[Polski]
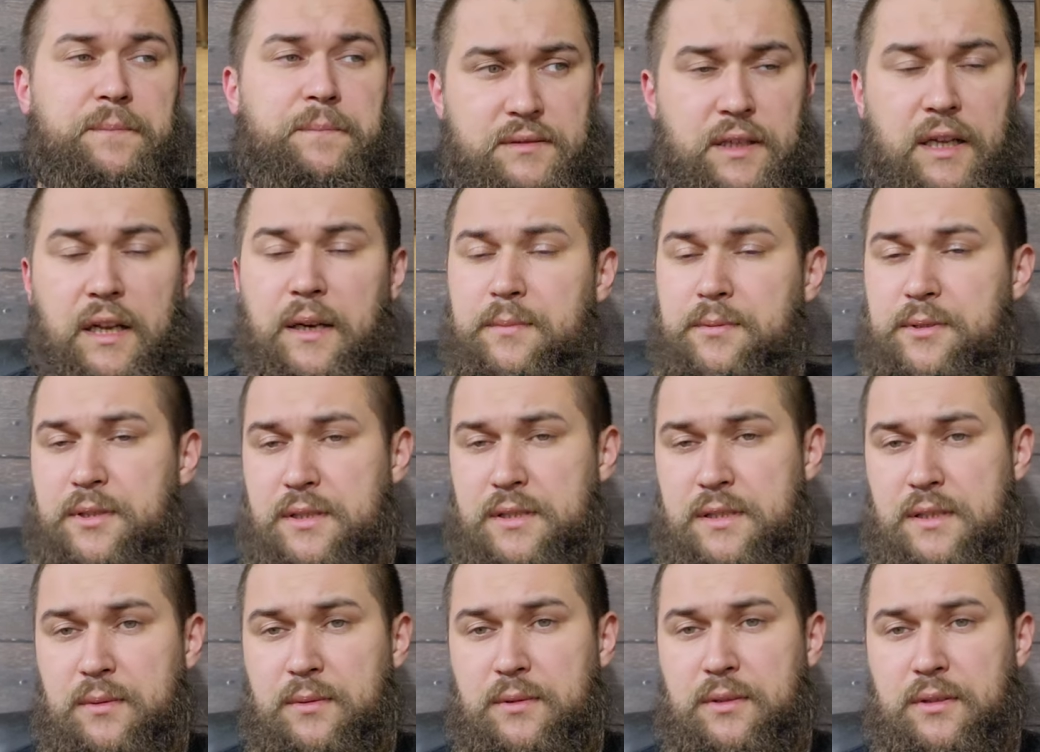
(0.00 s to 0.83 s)
Ale przez
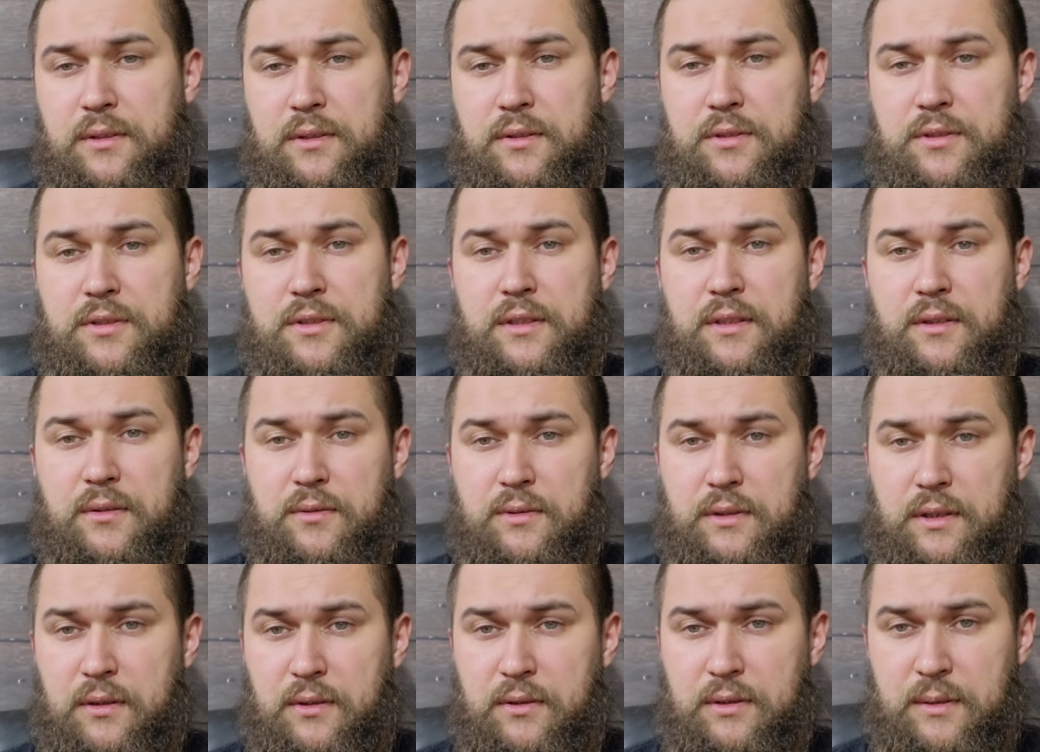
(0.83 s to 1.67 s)
cały ten odcinek
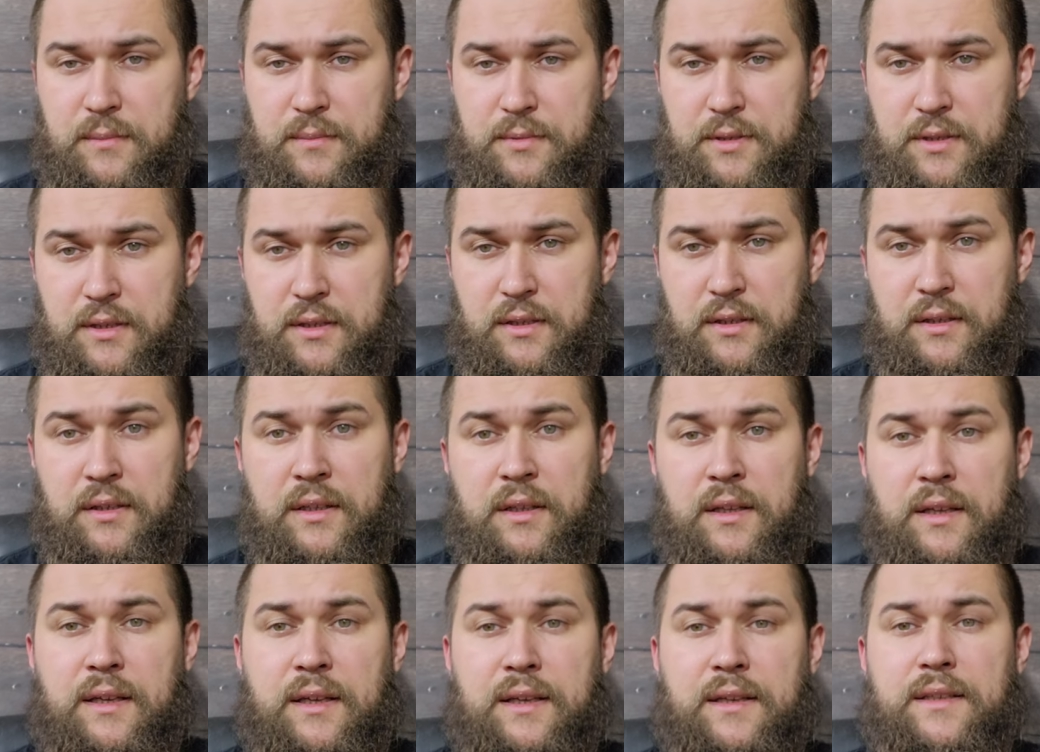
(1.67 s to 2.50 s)
udało nam się
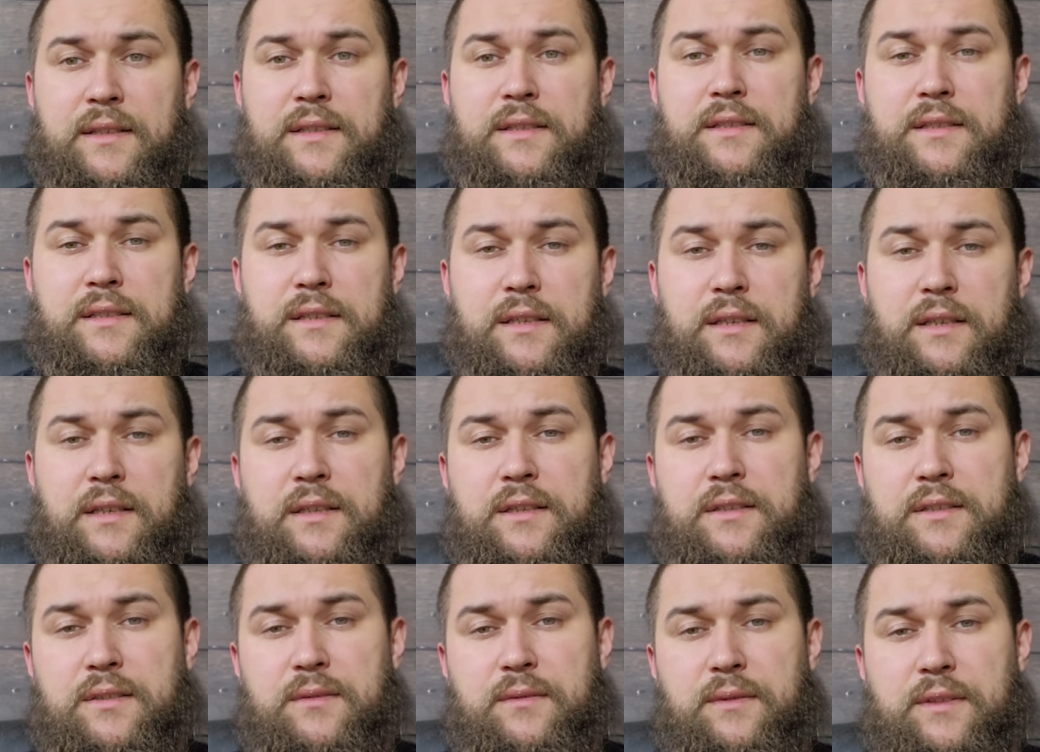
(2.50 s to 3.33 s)

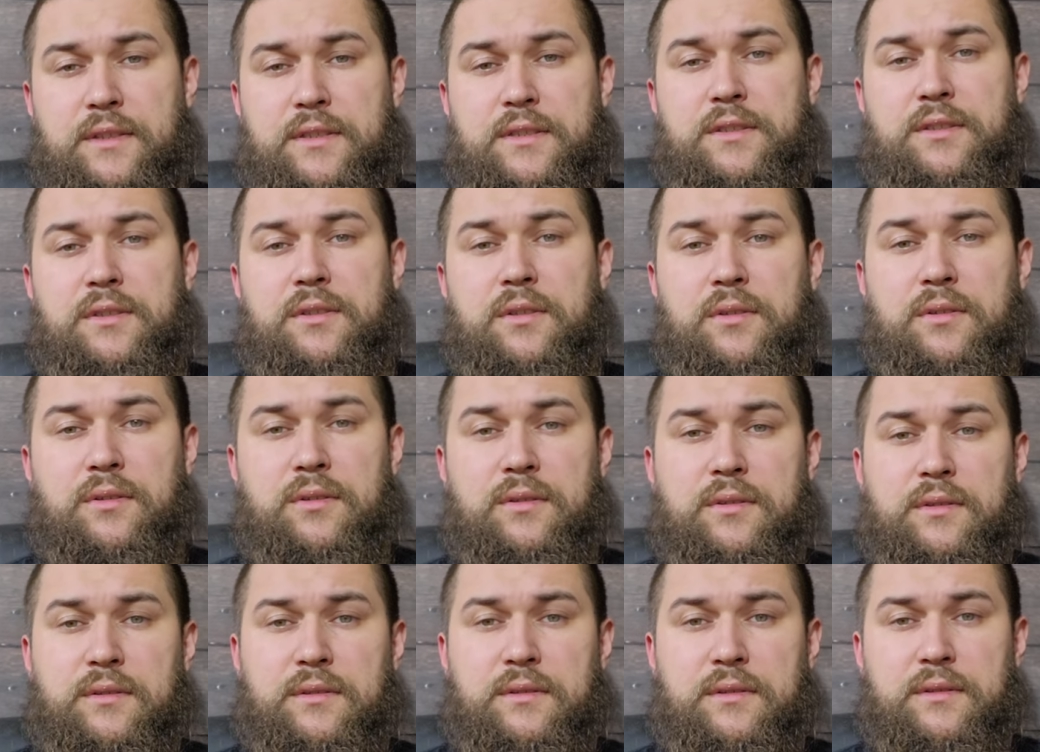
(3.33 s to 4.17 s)
zrealizować to,
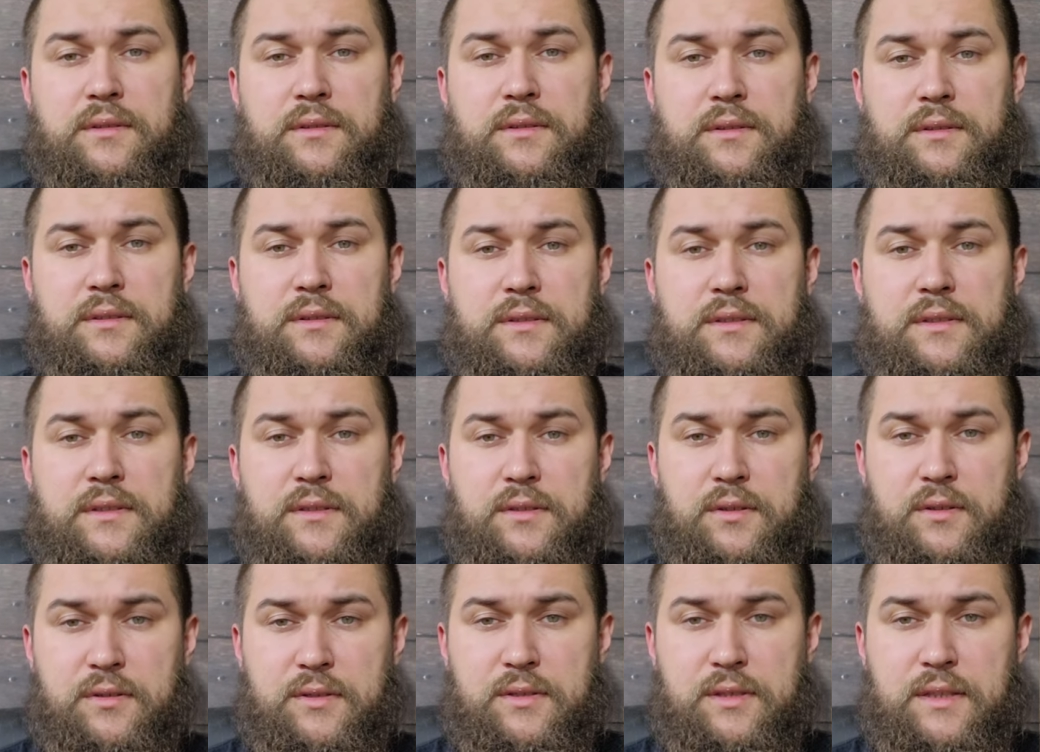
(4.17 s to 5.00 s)
e,
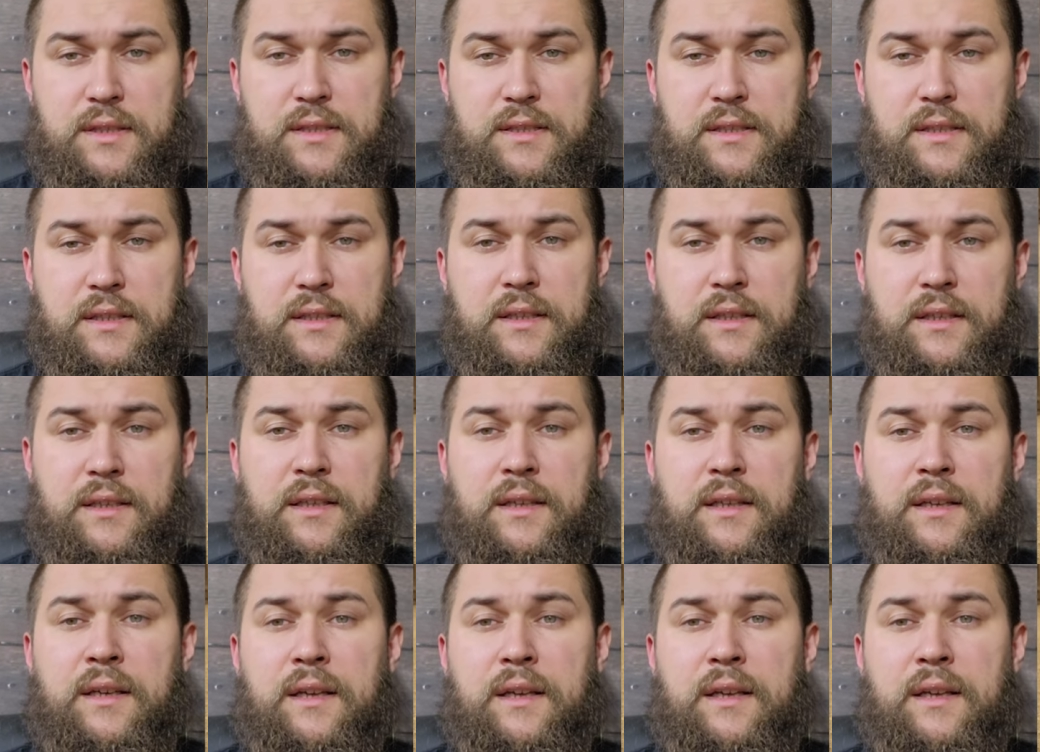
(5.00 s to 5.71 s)
to zlecenie.